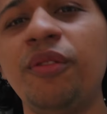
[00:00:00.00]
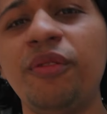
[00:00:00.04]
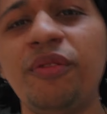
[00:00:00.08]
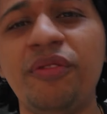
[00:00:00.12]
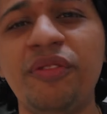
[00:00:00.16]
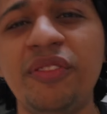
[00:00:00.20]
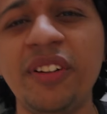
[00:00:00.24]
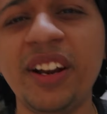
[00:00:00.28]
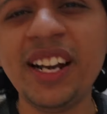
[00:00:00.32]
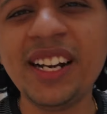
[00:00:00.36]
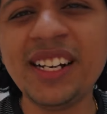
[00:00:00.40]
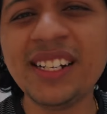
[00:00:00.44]

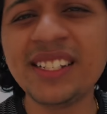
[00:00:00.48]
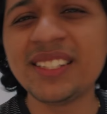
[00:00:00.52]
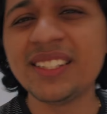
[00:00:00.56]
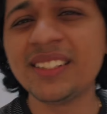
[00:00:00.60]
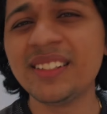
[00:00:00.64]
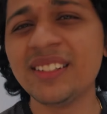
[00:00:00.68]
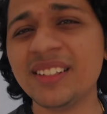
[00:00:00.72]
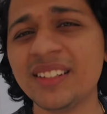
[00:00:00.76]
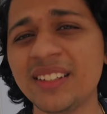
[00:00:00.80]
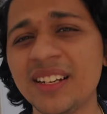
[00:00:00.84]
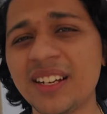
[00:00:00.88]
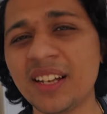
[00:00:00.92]
ఫ్రెండ్స్
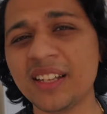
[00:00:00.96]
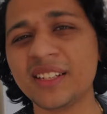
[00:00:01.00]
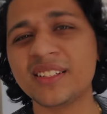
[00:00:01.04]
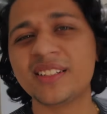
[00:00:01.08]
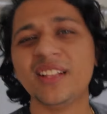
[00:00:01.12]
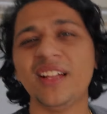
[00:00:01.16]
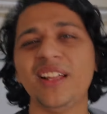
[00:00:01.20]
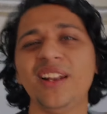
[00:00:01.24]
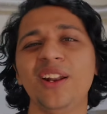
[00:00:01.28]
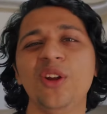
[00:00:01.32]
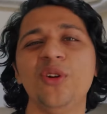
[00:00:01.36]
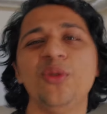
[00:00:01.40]

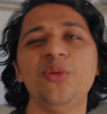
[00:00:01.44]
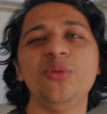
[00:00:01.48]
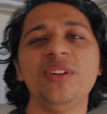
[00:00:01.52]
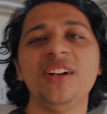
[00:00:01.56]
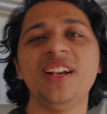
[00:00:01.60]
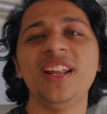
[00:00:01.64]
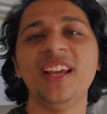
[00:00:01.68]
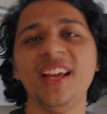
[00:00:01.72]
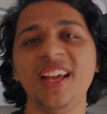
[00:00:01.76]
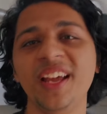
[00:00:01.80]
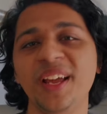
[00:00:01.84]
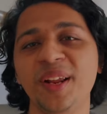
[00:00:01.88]
కష్టాల్లో
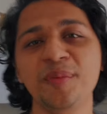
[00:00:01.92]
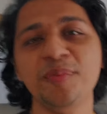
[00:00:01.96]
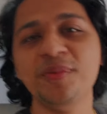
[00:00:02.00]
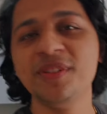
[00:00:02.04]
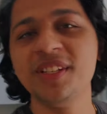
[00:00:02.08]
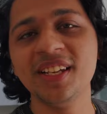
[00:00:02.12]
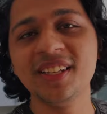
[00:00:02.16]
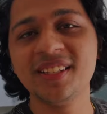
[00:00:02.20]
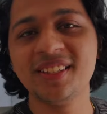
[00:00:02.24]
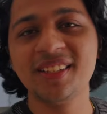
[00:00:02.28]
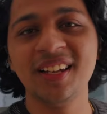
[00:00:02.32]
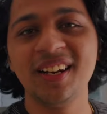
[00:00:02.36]
ఉంటే హెల్ప్
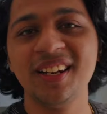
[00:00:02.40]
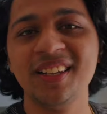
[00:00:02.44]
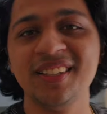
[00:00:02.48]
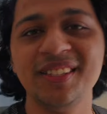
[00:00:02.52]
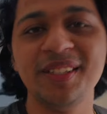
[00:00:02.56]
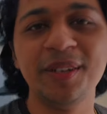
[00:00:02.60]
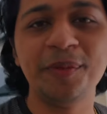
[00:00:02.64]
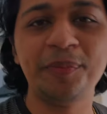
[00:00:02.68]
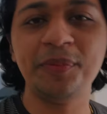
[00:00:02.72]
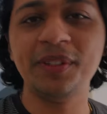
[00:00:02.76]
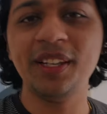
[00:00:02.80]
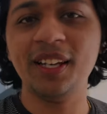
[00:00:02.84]
చేస్తారని
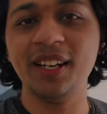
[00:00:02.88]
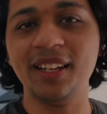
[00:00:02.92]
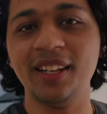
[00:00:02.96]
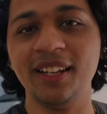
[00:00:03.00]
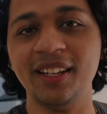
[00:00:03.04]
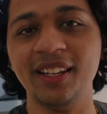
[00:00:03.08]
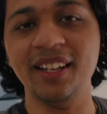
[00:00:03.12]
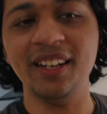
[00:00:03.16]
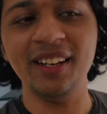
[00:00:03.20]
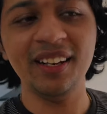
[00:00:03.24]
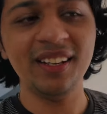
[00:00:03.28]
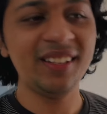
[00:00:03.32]
చెప్తారు
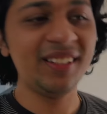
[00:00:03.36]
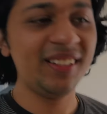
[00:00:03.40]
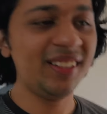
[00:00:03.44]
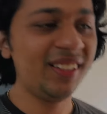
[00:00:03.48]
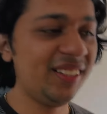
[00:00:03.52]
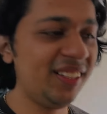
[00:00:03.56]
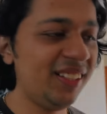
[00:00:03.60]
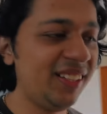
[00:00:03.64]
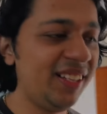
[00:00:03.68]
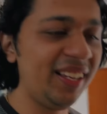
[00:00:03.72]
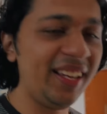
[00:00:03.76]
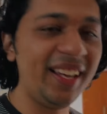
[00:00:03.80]
కదా
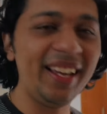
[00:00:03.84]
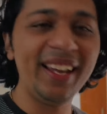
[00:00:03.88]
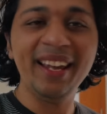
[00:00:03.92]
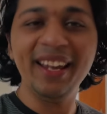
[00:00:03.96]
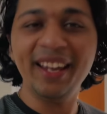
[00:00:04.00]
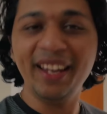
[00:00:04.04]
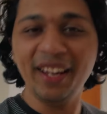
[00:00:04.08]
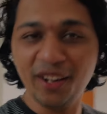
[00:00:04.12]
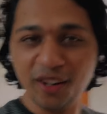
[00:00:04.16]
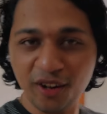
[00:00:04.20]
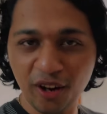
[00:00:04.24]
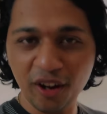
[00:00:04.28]

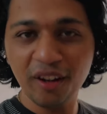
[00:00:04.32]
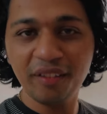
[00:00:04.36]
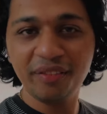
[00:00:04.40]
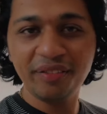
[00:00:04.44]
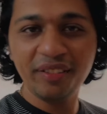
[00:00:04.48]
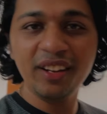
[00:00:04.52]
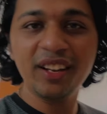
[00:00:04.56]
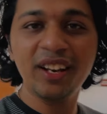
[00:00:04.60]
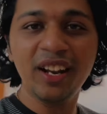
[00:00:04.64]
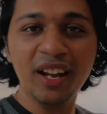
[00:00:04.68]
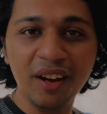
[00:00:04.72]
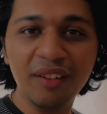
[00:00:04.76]
ఈ
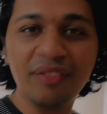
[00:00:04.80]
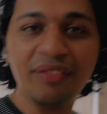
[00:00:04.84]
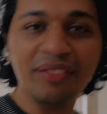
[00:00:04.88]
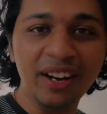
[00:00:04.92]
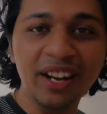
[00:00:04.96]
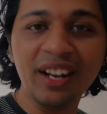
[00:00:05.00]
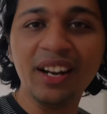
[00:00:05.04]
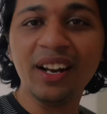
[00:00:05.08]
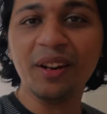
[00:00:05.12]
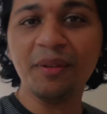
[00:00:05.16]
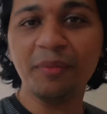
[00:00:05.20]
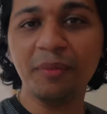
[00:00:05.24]
కాఫీ నా
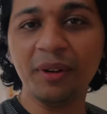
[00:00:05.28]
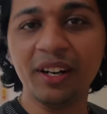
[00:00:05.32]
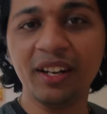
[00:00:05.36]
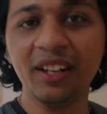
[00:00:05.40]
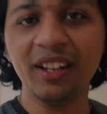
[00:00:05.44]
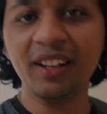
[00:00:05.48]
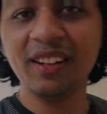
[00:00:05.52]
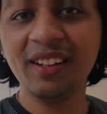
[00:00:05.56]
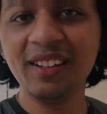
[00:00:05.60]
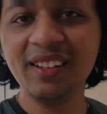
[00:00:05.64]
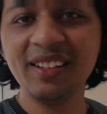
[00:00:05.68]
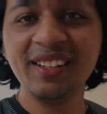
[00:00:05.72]
ఫ్రెండ్ అనమాట
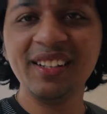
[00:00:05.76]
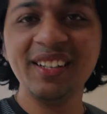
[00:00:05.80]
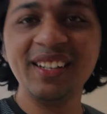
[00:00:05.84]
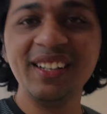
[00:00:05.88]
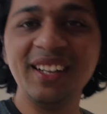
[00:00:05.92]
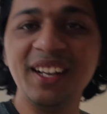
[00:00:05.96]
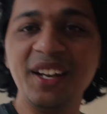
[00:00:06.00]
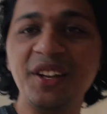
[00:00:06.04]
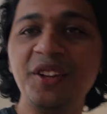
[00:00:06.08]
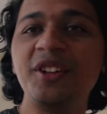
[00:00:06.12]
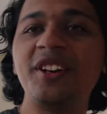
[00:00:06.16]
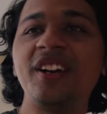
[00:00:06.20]

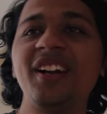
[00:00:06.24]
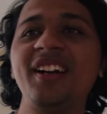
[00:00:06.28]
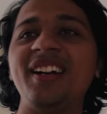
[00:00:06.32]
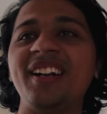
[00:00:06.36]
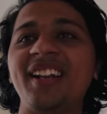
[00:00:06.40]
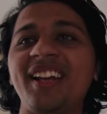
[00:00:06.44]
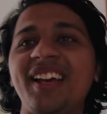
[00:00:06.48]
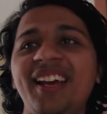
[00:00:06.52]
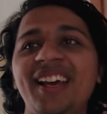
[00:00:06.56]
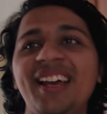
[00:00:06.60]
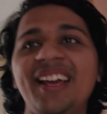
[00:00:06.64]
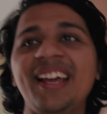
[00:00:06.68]

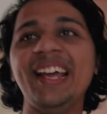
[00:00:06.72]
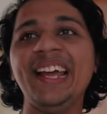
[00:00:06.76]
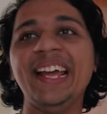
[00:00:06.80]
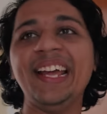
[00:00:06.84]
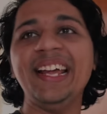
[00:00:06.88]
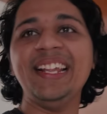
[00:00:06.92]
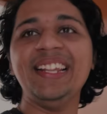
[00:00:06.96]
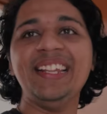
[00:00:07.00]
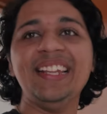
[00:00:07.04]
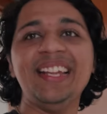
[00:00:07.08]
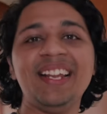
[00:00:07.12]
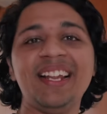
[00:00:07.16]
ఎందుకంటే
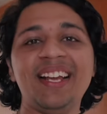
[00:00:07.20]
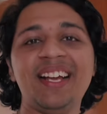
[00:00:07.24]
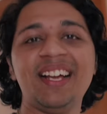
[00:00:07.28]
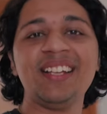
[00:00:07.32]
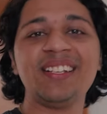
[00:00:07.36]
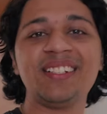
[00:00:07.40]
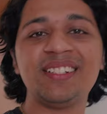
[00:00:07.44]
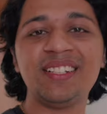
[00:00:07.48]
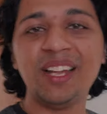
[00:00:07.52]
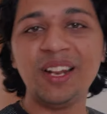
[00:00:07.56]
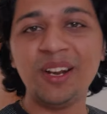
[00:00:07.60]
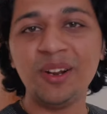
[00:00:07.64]
నేను
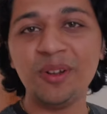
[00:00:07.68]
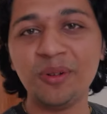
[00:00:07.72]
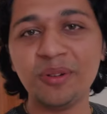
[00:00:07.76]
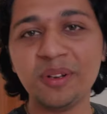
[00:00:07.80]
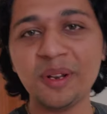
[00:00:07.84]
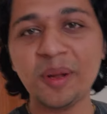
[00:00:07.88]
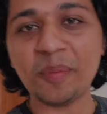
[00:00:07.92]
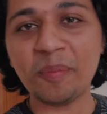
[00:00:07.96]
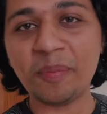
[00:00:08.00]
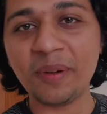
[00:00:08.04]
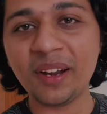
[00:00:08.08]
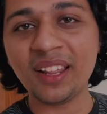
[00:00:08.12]
కష్టాల్లో
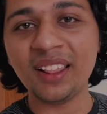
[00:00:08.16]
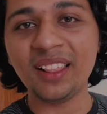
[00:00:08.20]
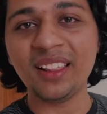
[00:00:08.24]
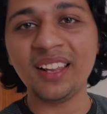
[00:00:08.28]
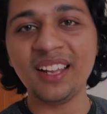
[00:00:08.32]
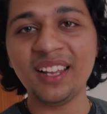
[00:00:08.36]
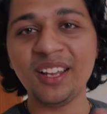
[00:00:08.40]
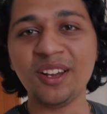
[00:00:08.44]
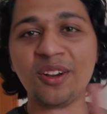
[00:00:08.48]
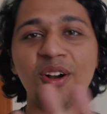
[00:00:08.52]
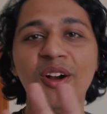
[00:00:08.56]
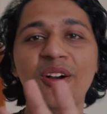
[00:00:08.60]
ఉన్నప్పుడల్లా
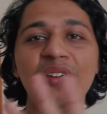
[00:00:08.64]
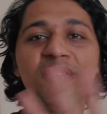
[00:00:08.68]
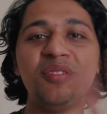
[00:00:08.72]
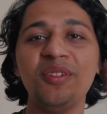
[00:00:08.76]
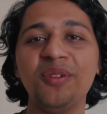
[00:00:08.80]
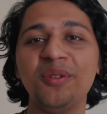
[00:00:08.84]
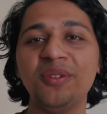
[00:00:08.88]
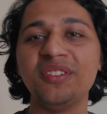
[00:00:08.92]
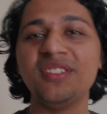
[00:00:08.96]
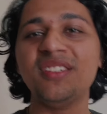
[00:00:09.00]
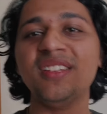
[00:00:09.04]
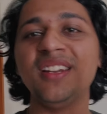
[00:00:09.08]
ఈ కాఫీ
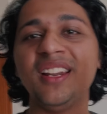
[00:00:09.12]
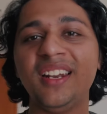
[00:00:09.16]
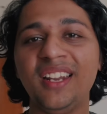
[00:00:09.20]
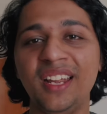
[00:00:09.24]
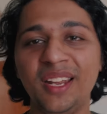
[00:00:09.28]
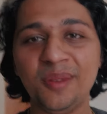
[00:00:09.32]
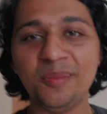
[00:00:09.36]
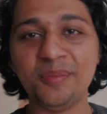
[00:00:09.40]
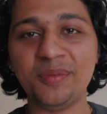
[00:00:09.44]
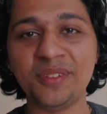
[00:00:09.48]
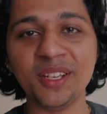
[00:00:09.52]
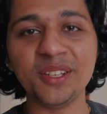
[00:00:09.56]
వచ్చి నన్ను
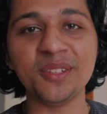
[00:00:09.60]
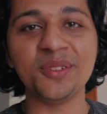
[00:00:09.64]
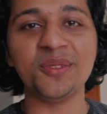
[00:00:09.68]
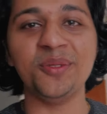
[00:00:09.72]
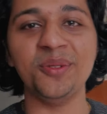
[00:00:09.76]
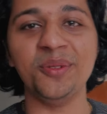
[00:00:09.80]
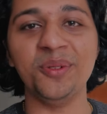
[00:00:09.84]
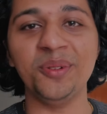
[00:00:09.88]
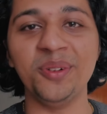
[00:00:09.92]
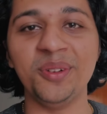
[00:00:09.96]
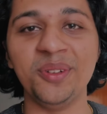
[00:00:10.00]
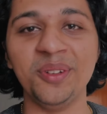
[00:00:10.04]
హెల్ప్ చేస్తూ
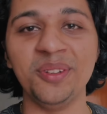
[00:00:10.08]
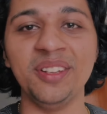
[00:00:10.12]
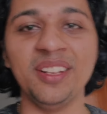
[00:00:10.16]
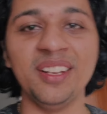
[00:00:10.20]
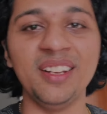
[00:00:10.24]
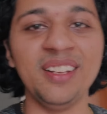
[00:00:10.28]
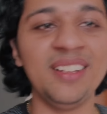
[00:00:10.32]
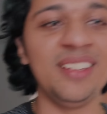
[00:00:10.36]
ఉంటుంది